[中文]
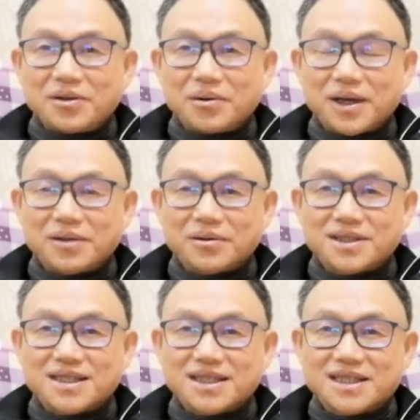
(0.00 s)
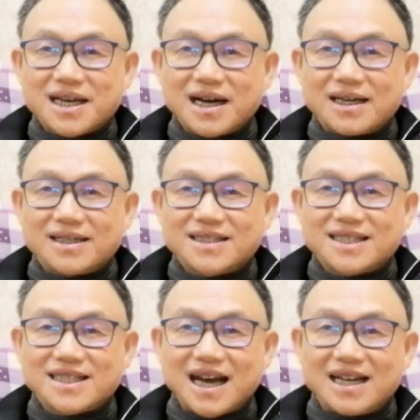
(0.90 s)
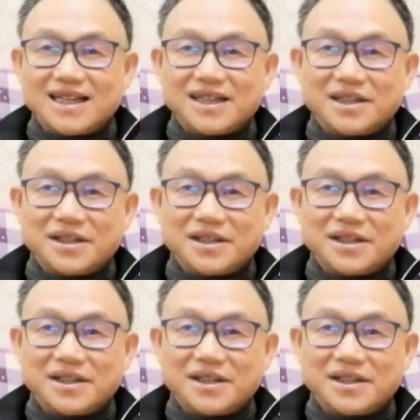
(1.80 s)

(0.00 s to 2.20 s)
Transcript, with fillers: 多很多像自然，